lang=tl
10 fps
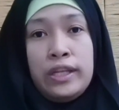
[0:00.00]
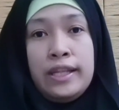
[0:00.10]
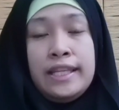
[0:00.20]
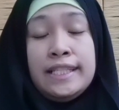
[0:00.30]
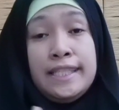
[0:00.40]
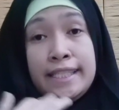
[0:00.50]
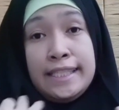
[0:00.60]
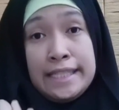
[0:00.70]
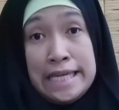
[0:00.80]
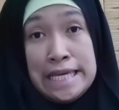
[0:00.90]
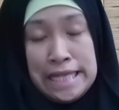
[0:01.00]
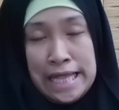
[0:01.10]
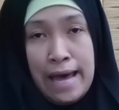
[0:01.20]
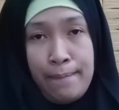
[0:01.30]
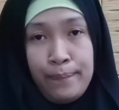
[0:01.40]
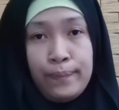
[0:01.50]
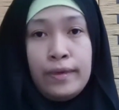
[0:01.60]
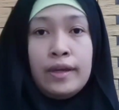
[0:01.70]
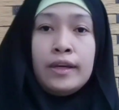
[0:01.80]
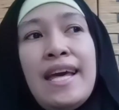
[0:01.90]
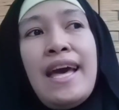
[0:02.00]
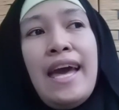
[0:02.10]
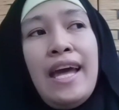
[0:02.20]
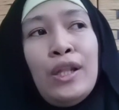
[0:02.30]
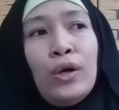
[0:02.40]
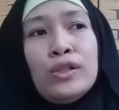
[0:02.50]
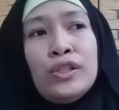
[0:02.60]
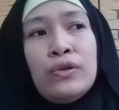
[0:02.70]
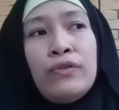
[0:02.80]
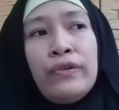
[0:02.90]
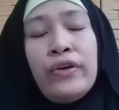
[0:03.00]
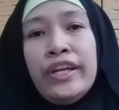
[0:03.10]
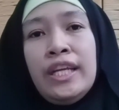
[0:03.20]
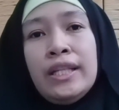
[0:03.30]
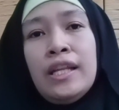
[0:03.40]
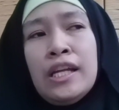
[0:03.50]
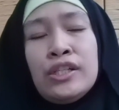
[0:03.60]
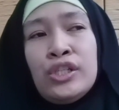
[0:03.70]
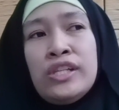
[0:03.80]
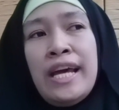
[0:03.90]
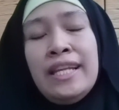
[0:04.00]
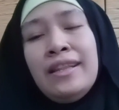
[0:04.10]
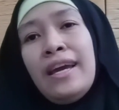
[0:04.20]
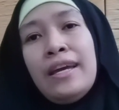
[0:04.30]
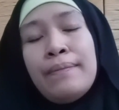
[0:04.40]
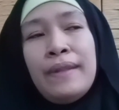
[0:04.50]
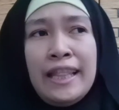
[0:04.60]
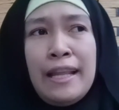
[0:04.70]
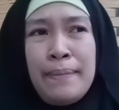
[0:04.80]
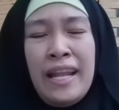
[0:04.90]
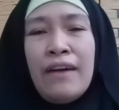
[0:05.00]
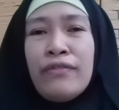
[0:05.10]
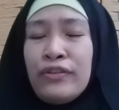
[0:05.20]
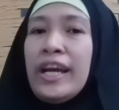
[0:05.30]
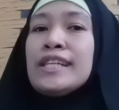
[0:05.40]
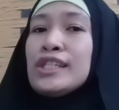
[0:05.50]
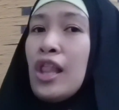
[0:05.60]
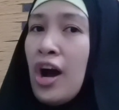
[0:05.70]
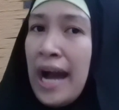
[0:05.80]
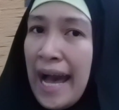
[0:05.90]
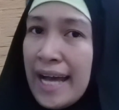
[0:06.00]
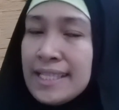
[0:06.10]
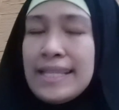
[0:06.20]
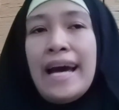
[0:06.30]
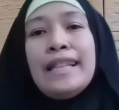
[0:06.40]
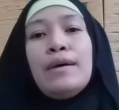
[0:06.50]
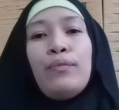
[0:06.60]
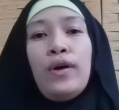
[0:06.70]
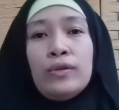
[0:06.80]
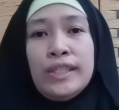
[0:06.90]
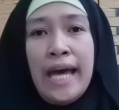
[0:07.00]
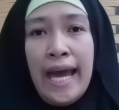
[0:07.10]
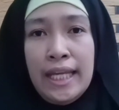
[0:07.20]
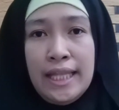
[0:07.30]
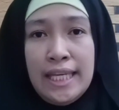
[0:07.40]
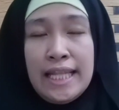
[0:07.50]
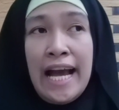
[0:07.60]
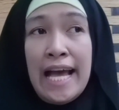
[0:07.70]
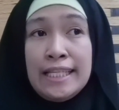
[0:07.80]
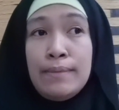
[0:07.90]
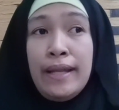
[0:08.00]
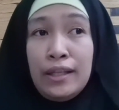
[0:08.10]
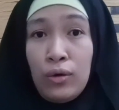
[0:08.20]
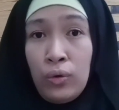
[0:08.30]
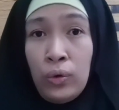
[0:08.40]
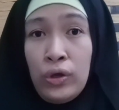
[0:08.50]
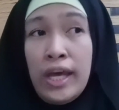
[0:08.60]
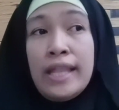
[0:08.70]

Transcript: This is kingdom. And also, regarding the nationality, I am not naman aftering as long as na-add na po ako sa ID ng husband ko.